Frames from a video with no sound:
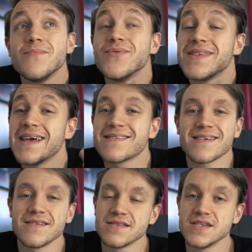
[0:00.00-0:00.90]

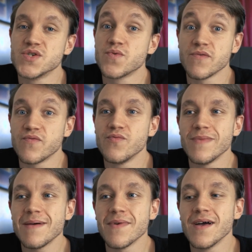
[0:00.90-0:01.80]
peut-être d'y jouer
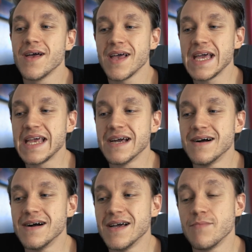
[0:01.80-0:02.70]
vous-même et,
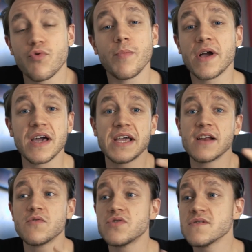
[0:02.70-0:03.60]
euh, pourquoi pas créer
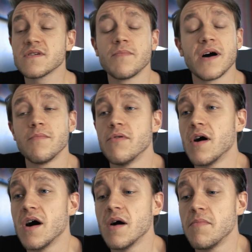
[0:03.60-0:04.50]
quelque chose hein, par,
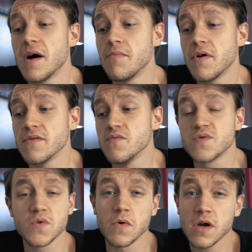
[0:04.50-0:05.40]
rapport à, du
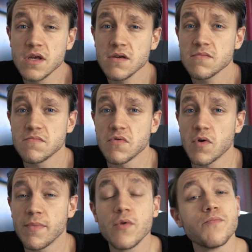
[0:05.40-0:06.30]
scoring,
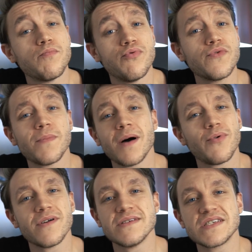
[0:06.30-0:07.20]
pourquoi pas, ou plus par
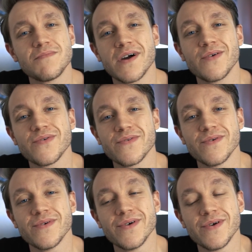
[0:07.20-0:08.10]
rapport à des expériences.
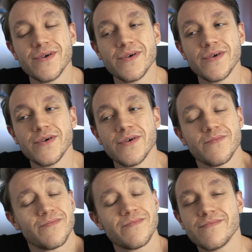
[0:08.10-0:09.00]
Euh.
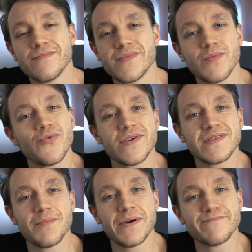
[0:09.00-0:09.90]
ça pourrait être
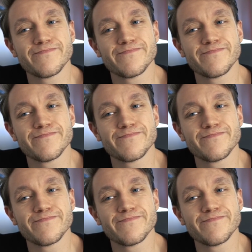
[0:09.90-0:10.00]
sympa.